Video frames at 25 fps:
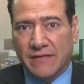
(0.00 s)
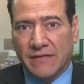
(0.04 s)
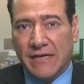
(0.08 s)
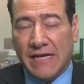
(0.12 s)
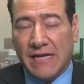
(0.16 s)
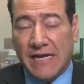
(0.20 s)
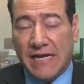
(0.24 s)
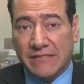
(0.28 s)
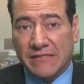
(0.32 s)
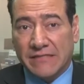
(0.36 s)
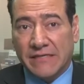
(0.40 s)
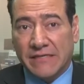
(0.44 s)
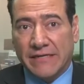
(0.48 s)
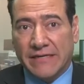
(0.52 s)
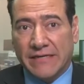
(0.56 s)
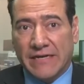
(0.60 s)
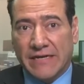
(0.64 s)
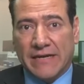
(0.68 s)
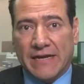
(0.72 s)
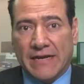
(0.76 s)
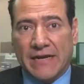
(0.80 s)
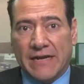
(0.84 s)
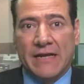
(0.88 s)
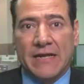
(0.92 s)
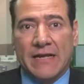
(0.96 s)

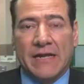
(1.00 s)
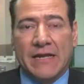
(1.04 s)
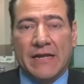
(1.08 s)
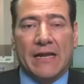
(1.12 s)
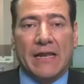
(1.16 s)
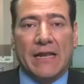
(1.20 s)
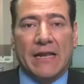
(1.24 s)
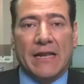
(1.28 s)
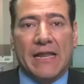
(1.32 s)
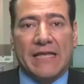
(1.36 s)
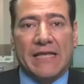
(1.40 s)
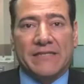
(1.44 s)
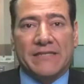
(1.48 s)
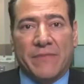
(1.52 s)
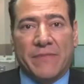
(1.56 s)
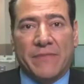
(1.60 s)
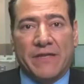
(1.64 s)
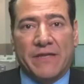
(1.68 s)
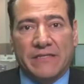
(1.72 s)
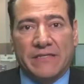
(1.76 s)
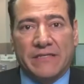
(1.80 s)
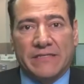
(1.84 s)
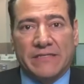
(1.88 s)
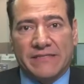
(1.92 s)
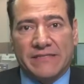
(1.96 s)
acelerara las
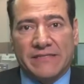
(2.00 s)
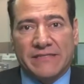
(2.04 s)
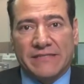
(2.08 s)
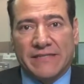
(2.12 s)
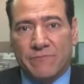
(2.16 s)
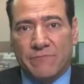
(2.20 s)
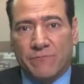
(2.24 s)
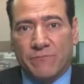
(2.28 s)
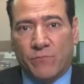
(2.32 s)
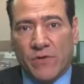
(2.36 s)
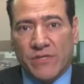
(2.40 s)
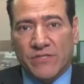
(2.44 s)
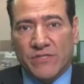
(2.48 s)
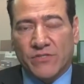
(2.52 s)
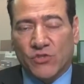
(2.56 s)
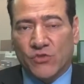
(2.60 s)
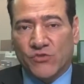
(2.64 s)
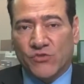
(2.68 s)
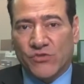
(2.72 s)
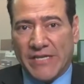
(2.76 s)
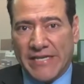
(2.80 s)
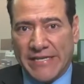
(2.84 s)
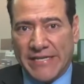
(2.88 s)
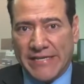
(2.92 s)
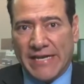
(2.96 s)
medidas de
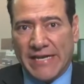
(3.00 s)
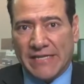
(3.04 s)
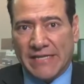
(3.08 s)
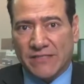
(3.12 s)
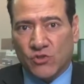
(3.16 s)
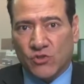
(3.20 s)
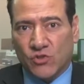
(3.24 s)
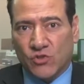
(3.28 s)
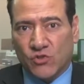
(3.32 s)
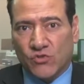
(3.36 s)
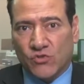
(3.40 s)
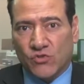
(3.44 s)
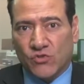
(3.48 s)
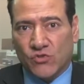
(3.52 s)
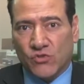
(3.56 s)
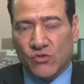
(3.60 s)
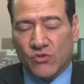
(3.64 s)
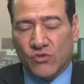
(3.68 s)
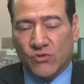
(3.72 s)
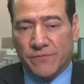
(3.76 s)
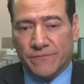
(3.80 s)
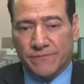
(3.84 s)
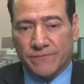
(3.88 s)
impuestos y gastos.